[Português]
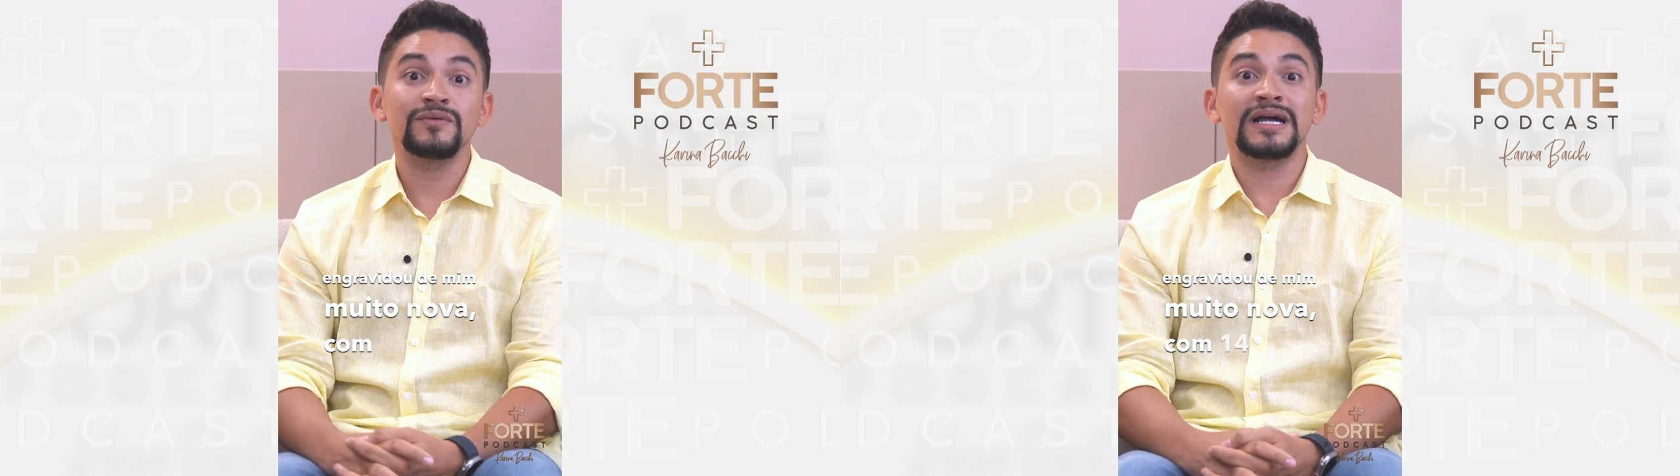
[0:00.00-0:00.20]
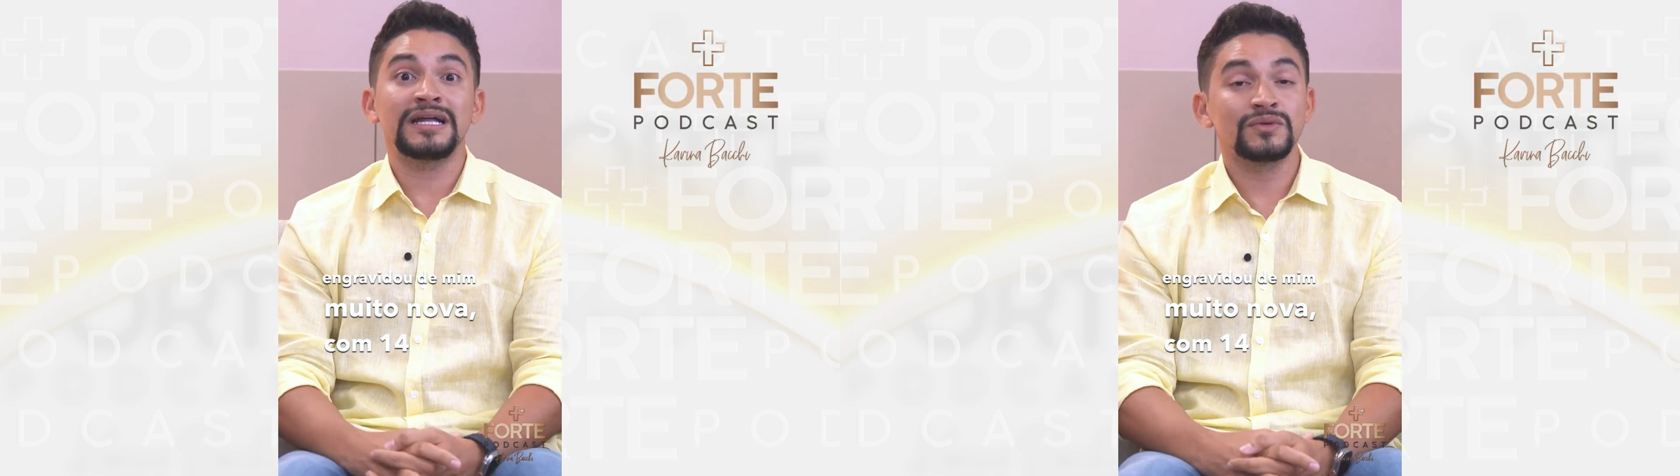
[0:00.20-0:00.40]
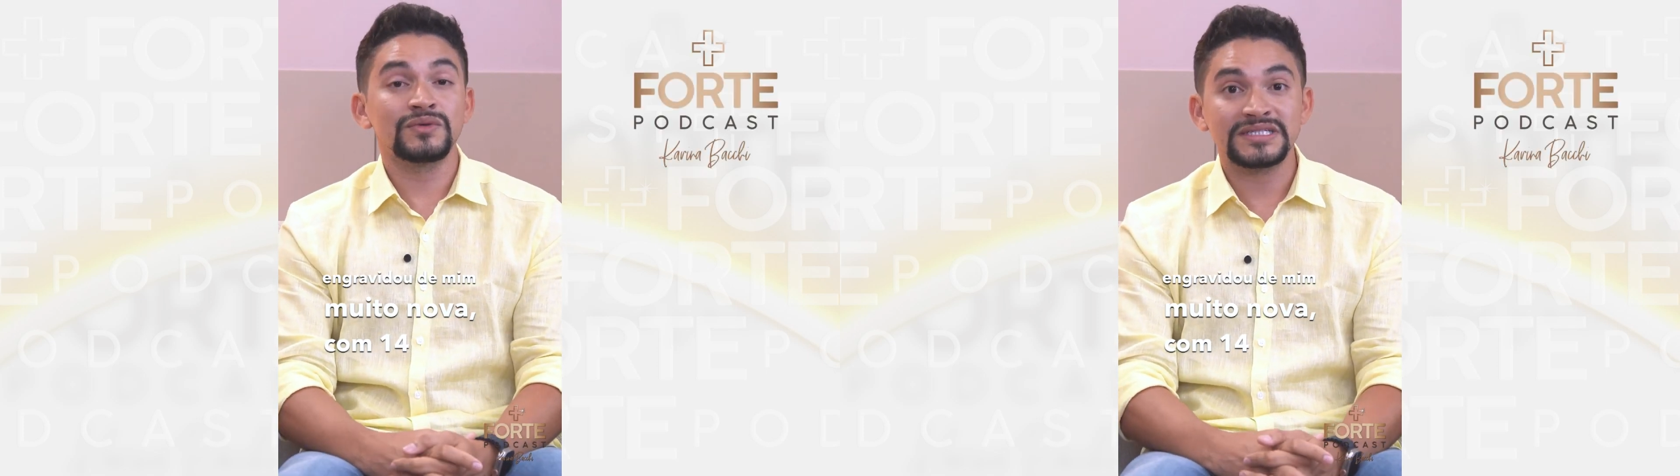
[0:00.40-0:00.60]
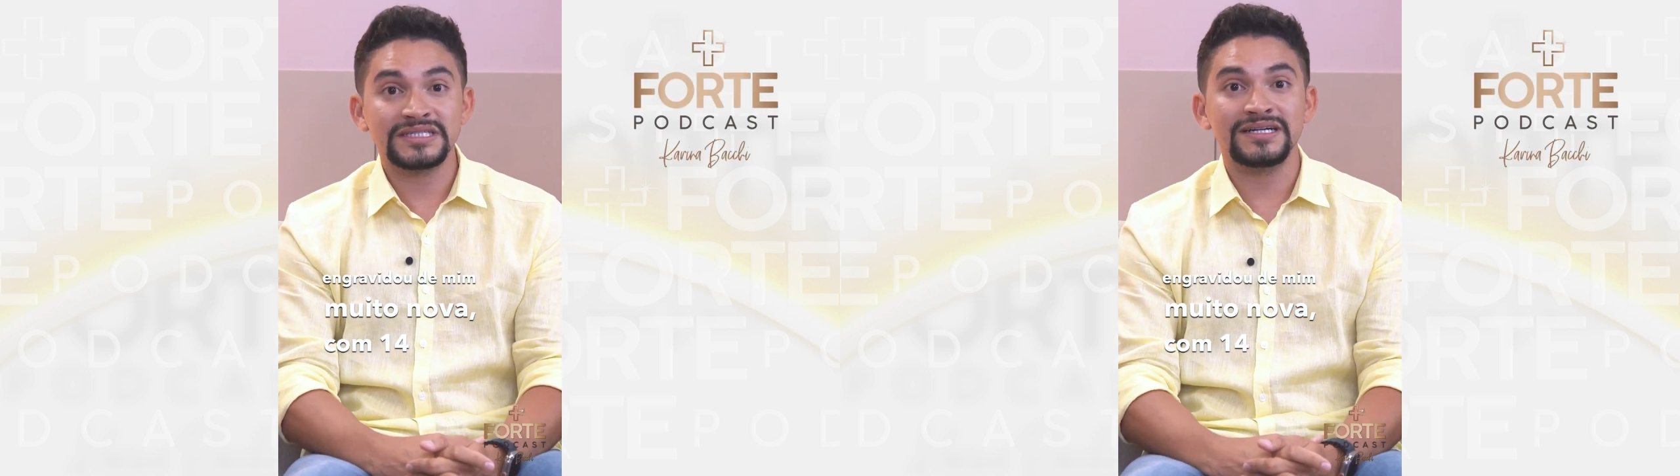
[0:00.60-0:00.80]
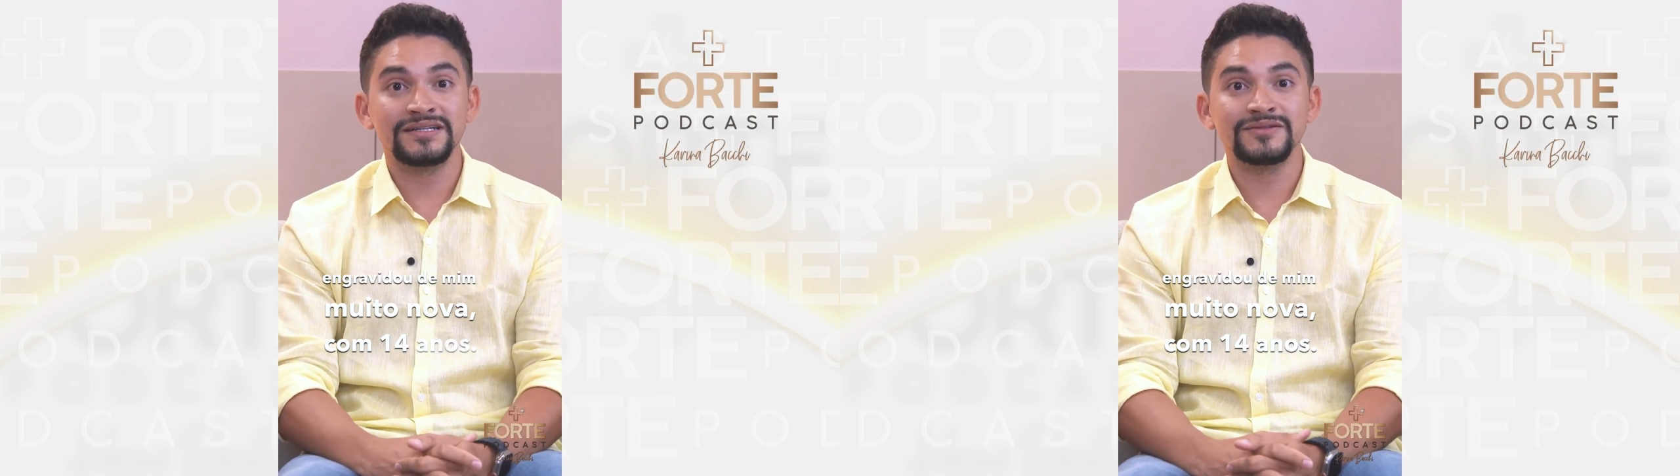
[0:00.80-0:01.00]
com
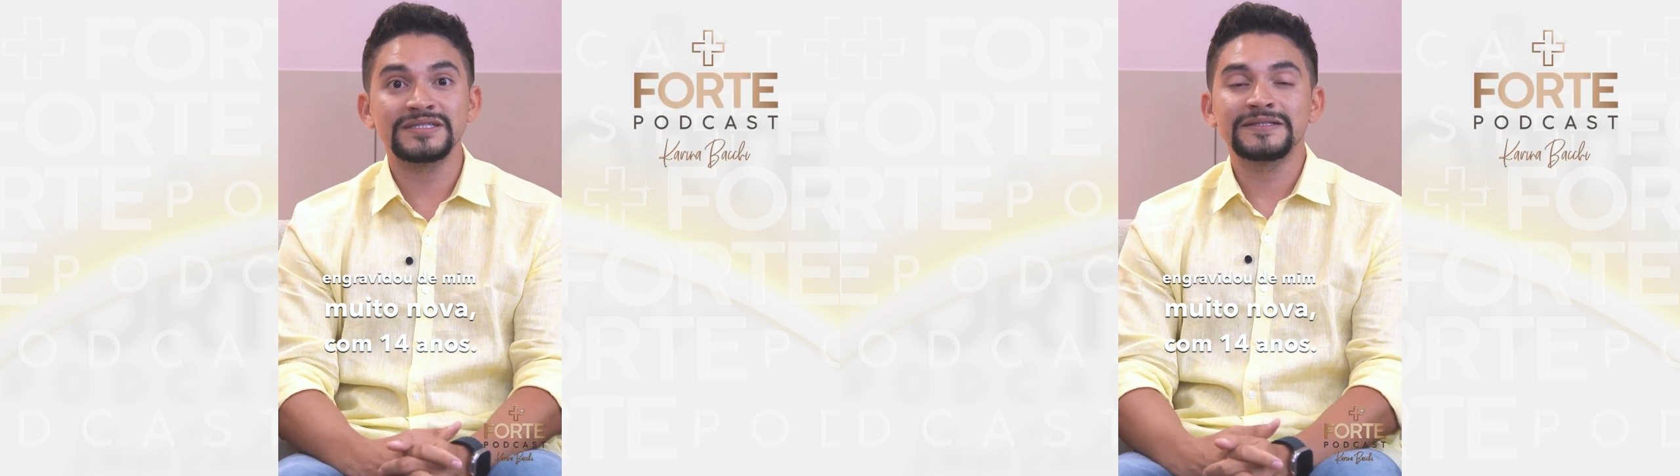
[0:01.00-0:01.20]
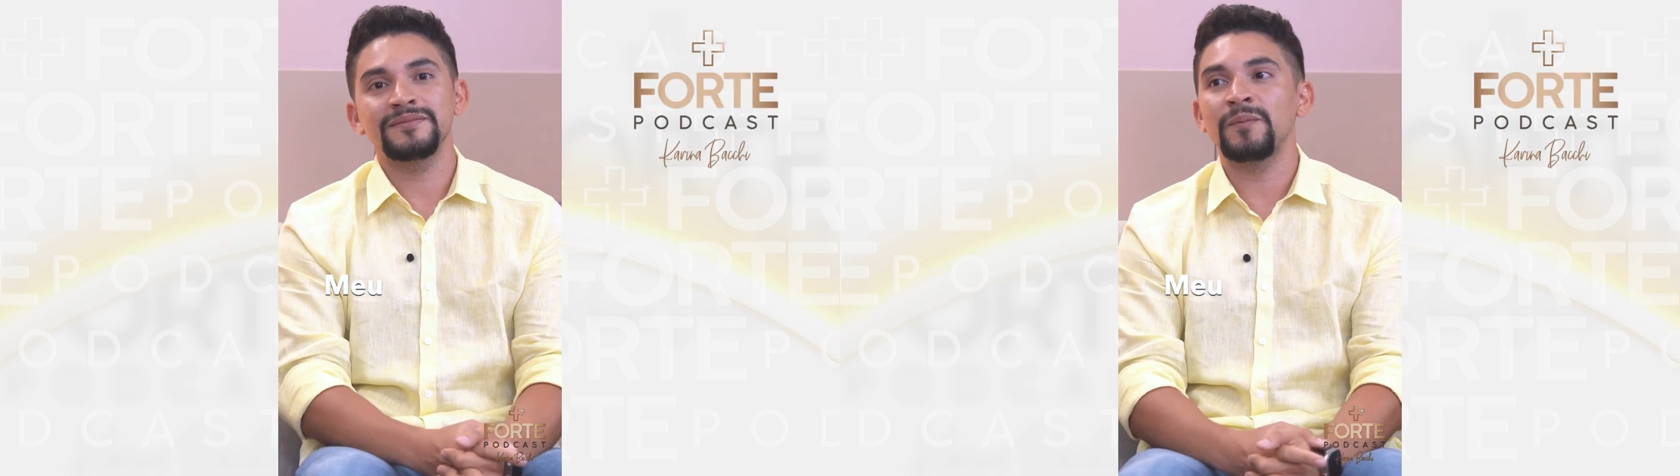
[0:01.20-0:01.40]
14 anos.